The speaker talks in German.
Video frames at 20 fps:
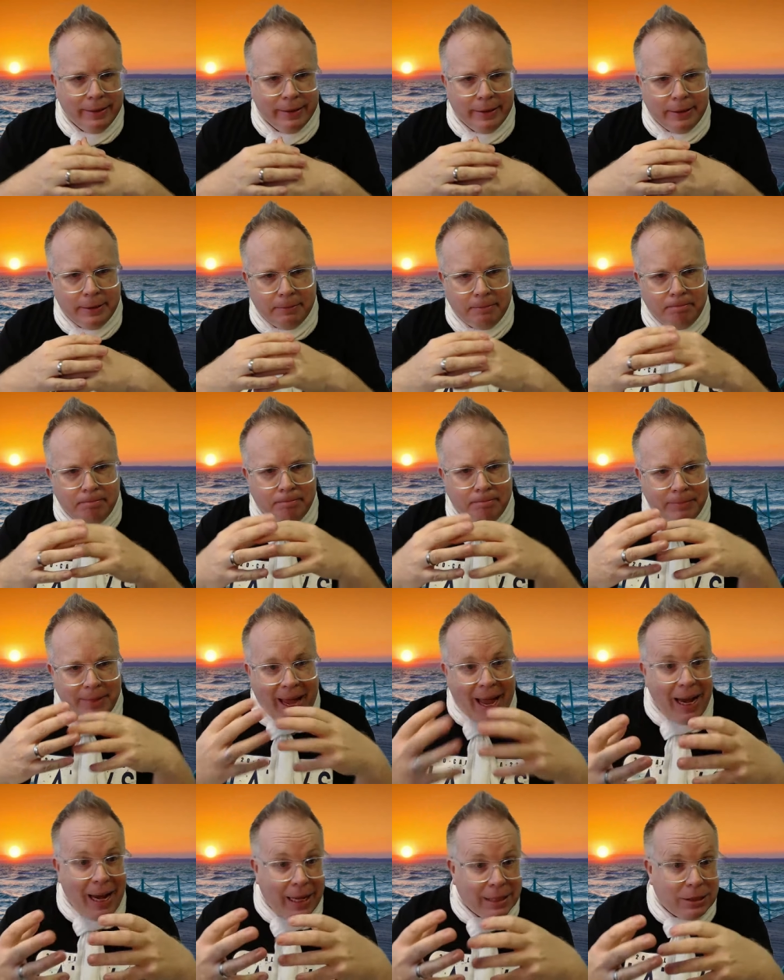ähm,
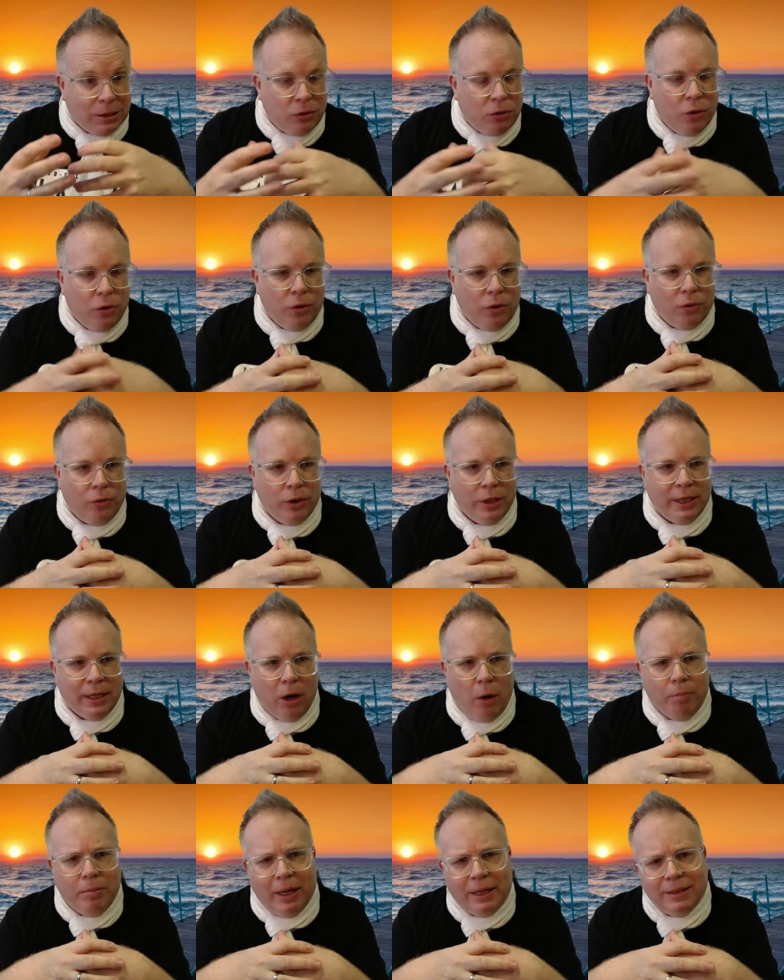da lassen können. Und ich
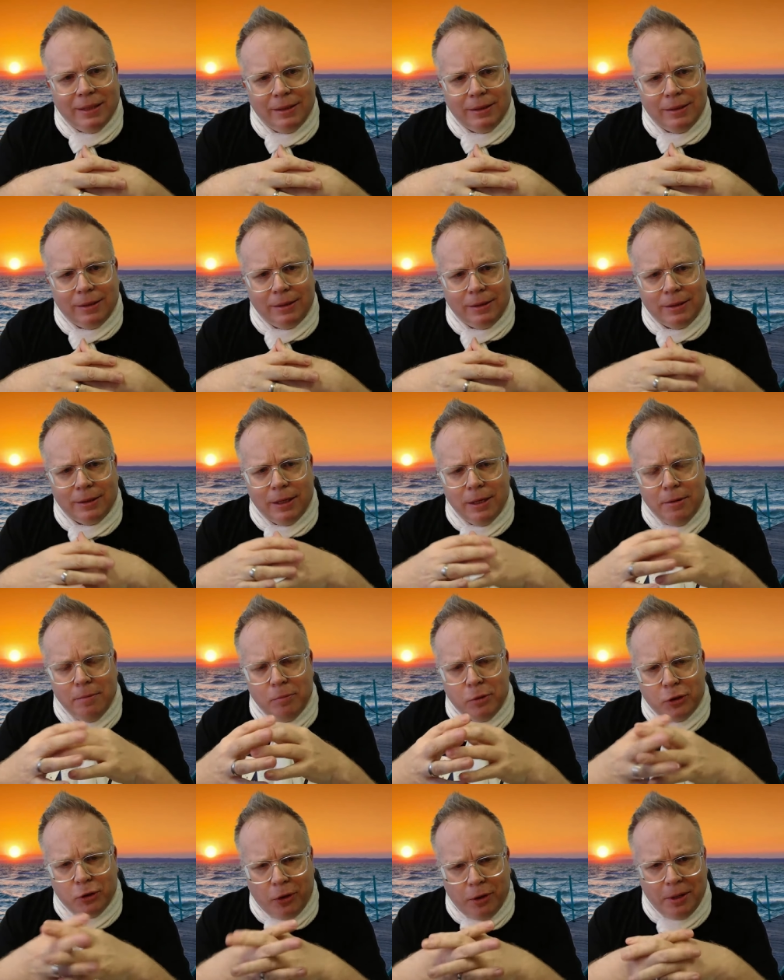glaube, das ist das
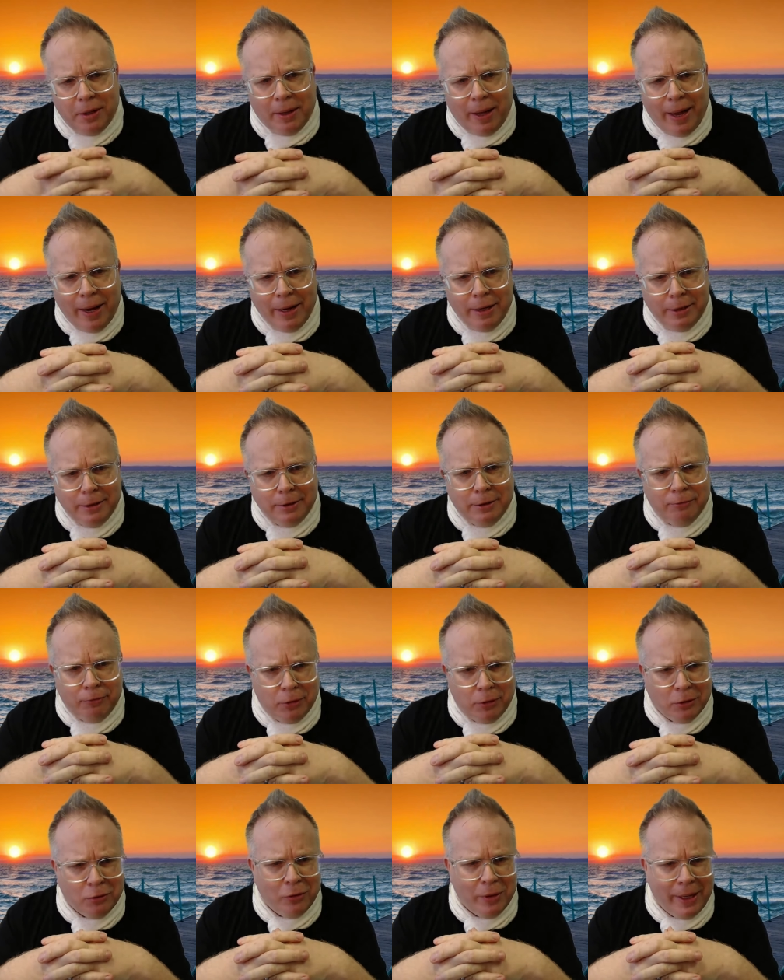Besondere an dieser
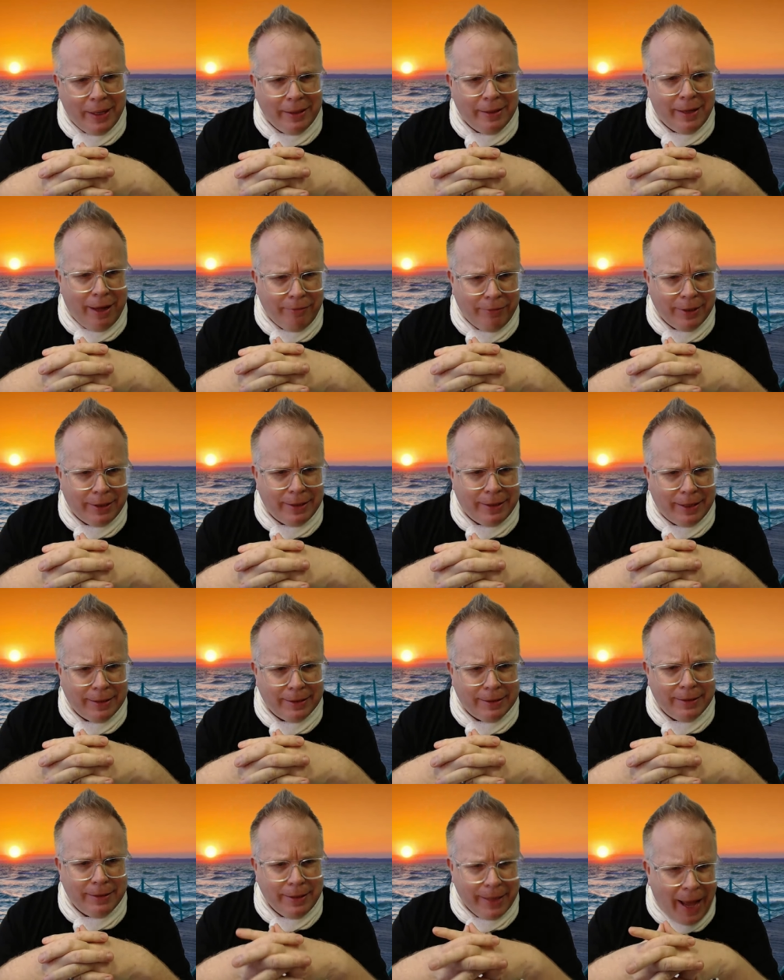virtuellen
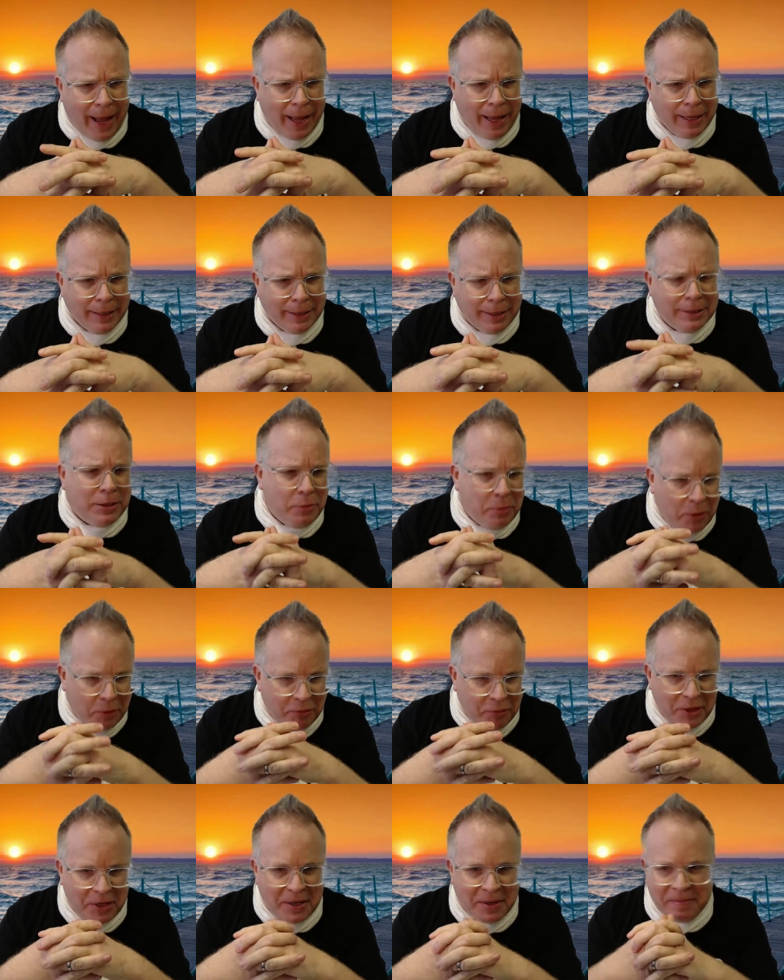Kaffeetasse. Ja, da sind wir
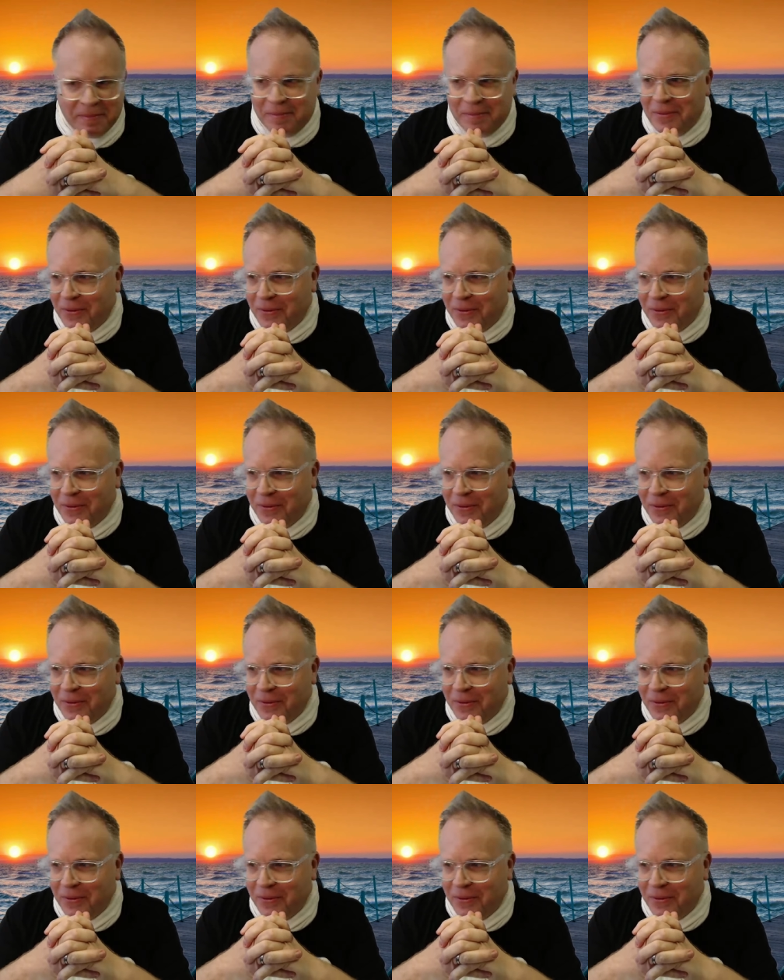wieder.